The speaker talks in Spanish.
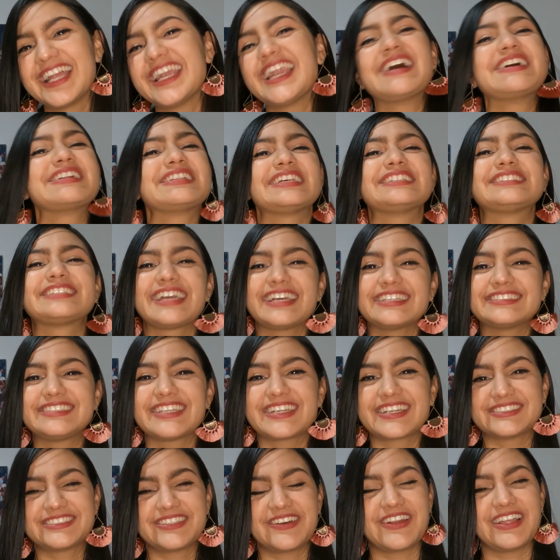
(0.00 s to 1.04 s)
La verdad que en
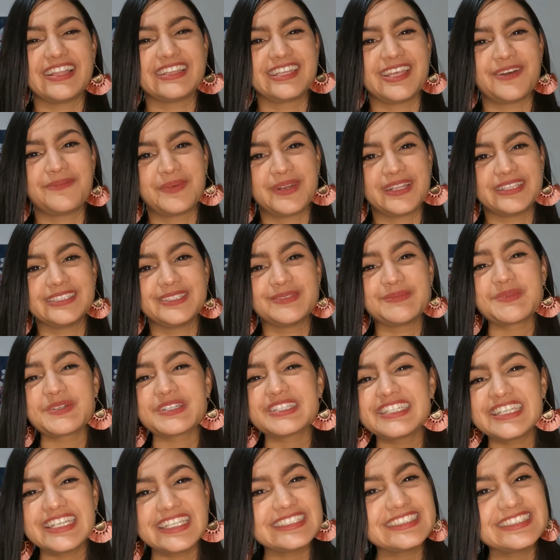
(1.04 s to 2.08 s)
este restaurante aprendí
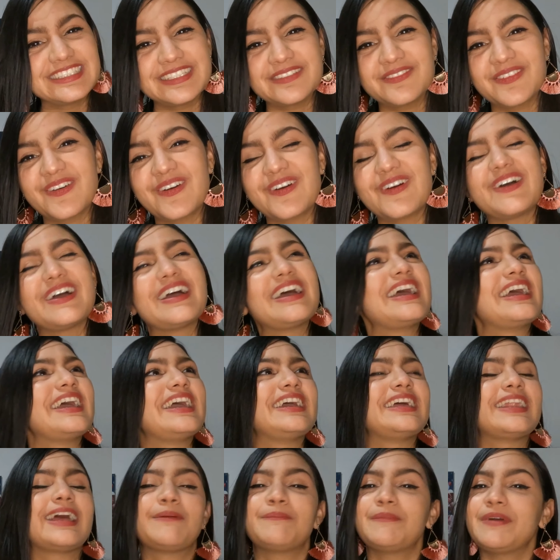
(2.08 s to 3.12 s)
muchísimo,
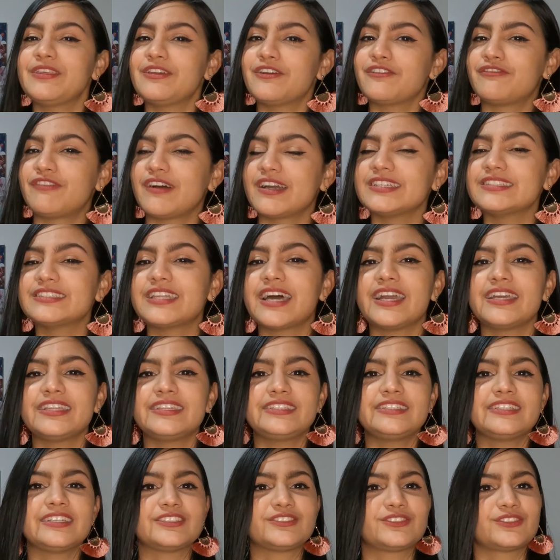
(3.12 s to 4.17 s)
era medio fine
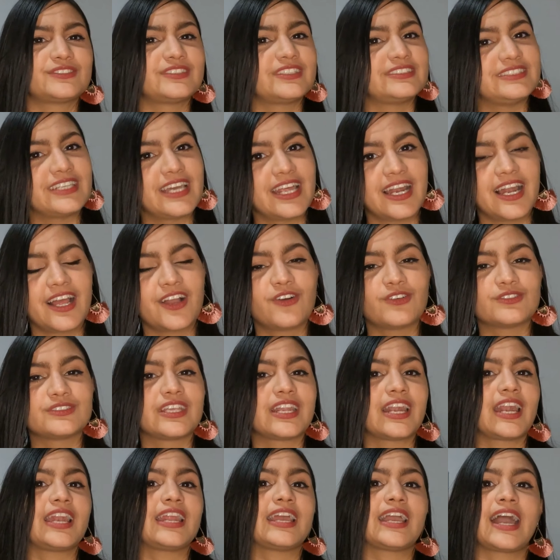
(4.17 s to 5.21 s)
dining, entonces ya la
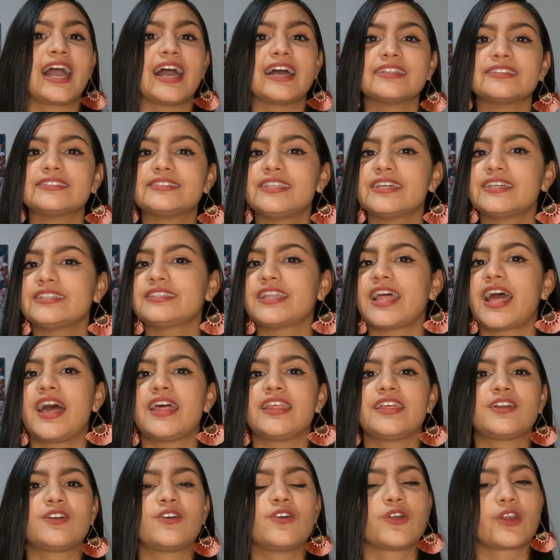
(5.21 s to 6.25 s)
cosa era elegante,
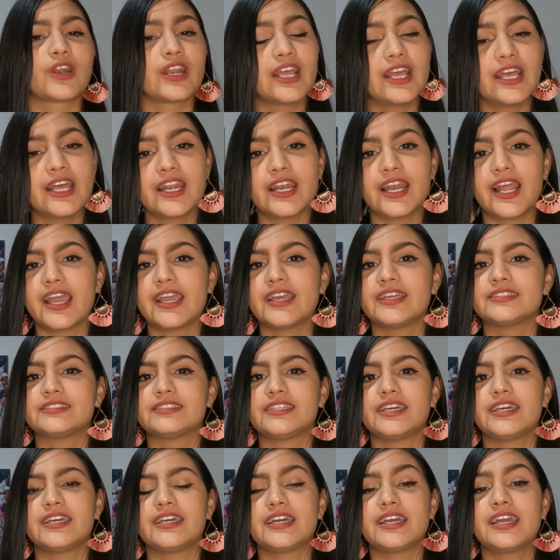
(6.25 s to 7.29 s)
nada de correr, la
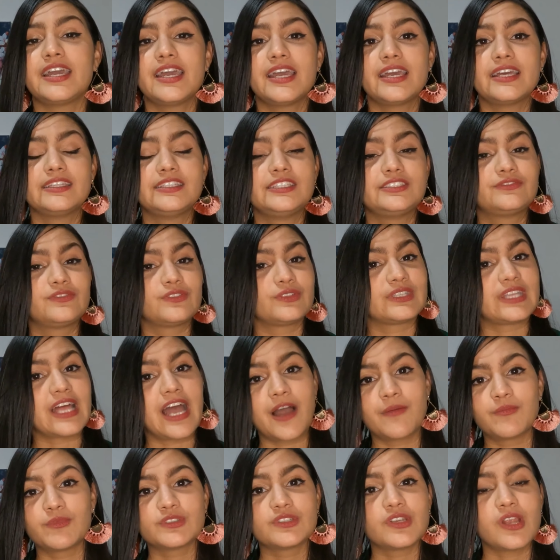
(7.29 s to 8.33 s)
gente
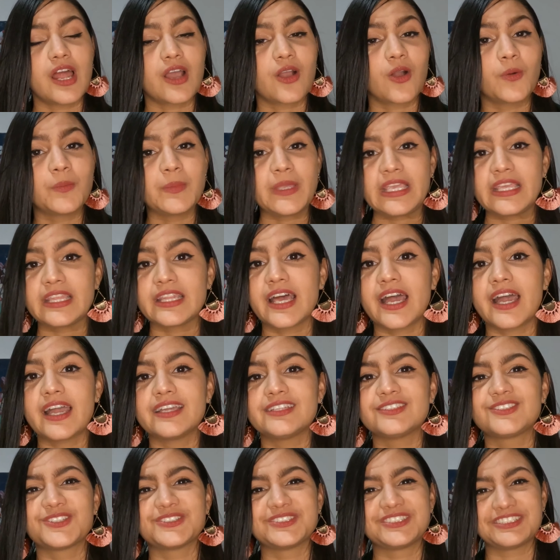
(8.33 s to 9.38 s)
disfrutaba mucho la
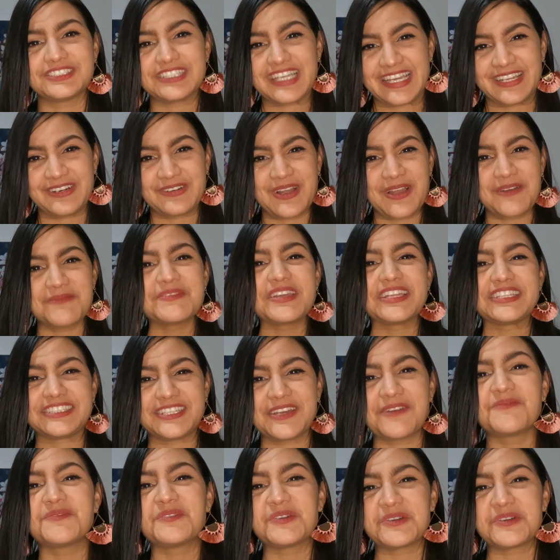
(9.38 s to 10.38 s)
comida, entonces era un ambiente